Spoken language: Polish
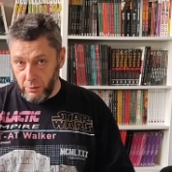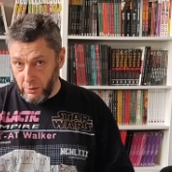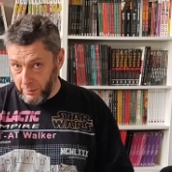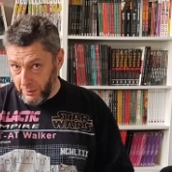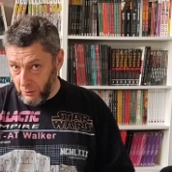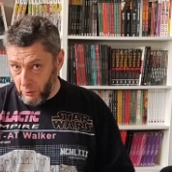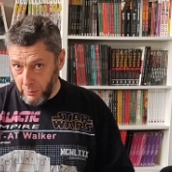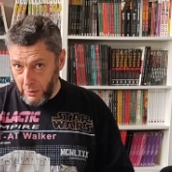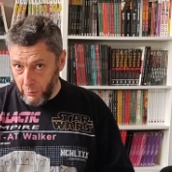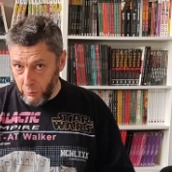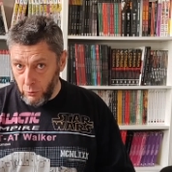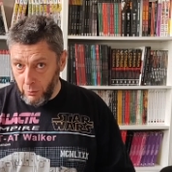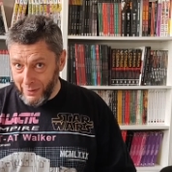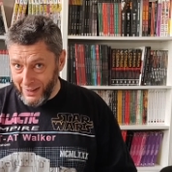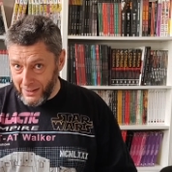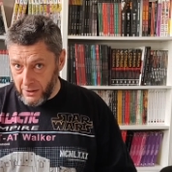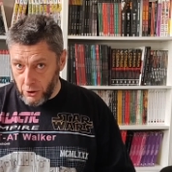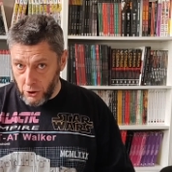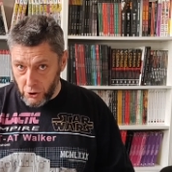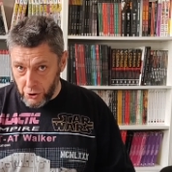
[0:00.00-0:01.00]
które będą miały
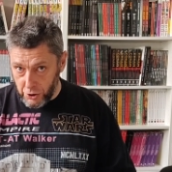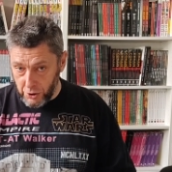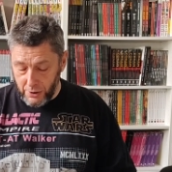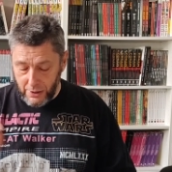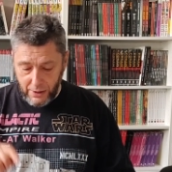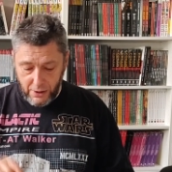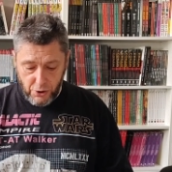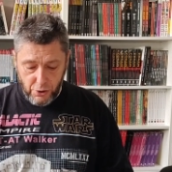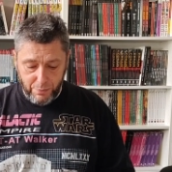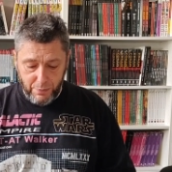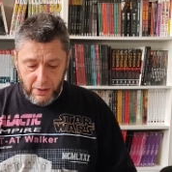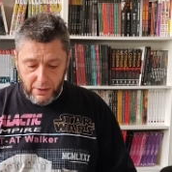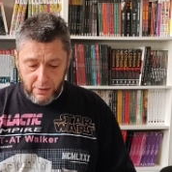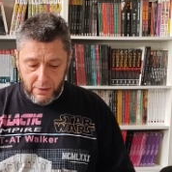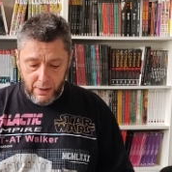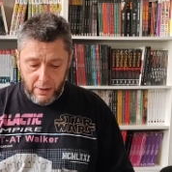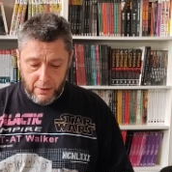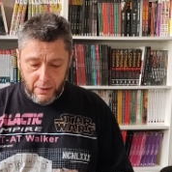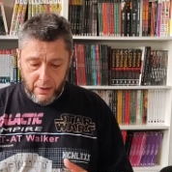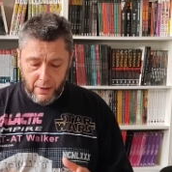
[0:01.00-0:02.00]
numer 3 na
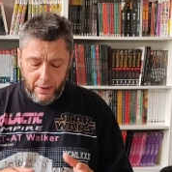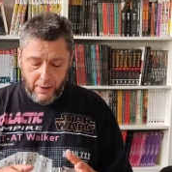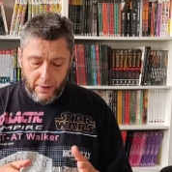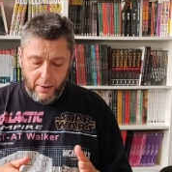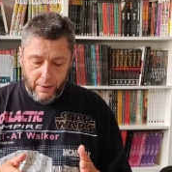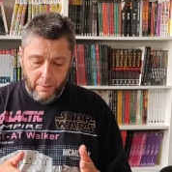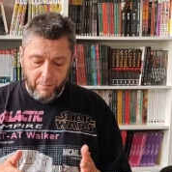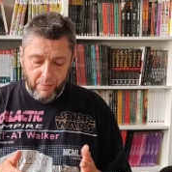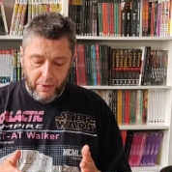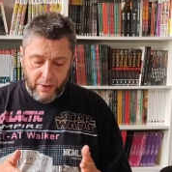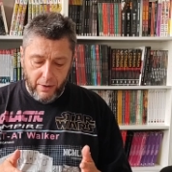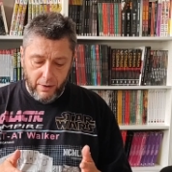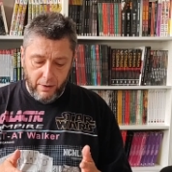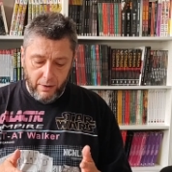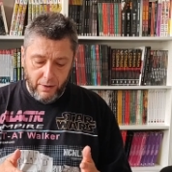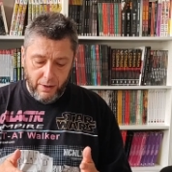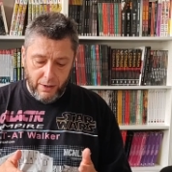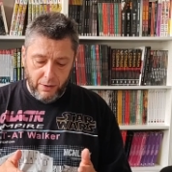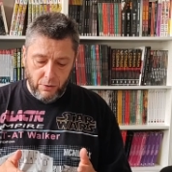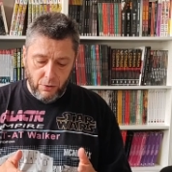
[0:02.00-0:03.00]
grzbietach,
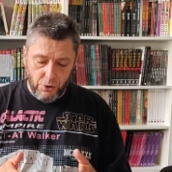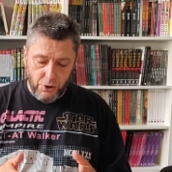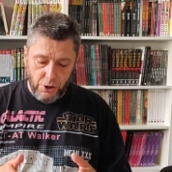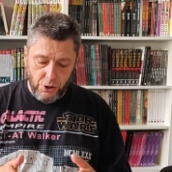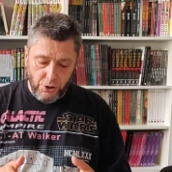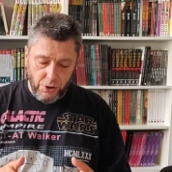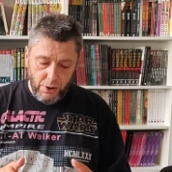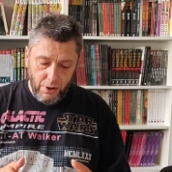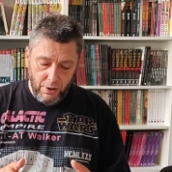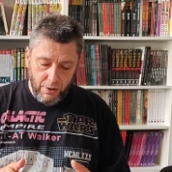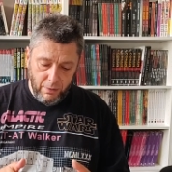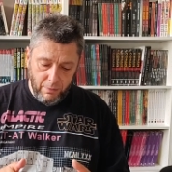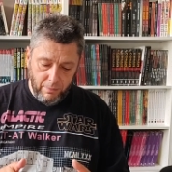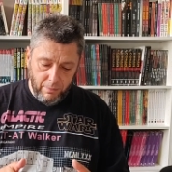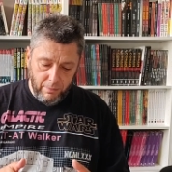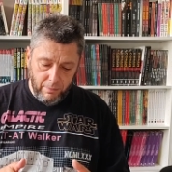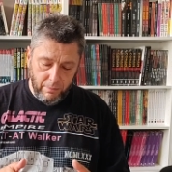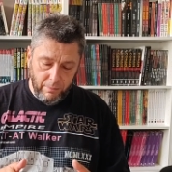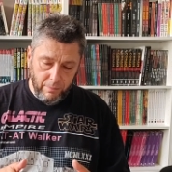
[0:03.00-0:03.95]
e, jednocześnie